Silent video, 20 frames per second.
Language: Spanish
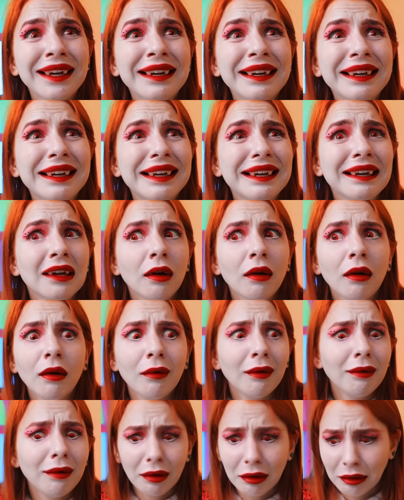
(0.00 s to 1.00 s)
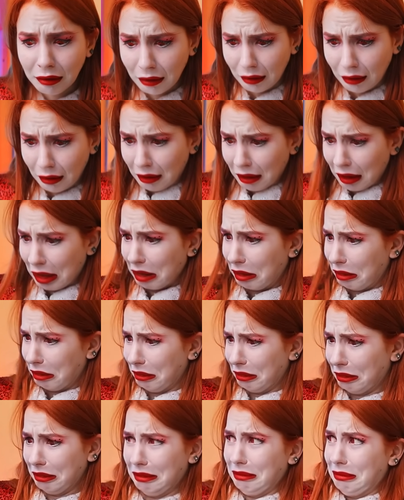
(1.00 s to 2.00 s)
¡Ja, ja! ya no tenemos.
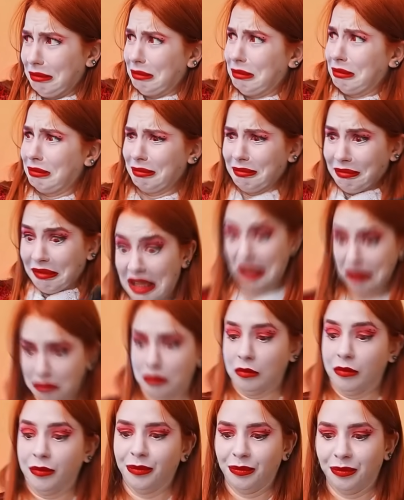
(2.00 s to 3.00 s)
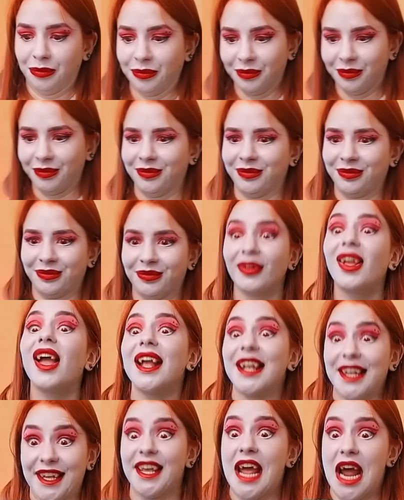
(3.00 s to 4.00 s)
Pero sé qué hacer.
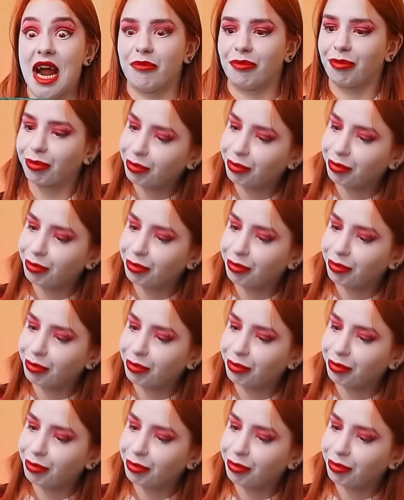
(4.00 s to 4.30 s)
Haremos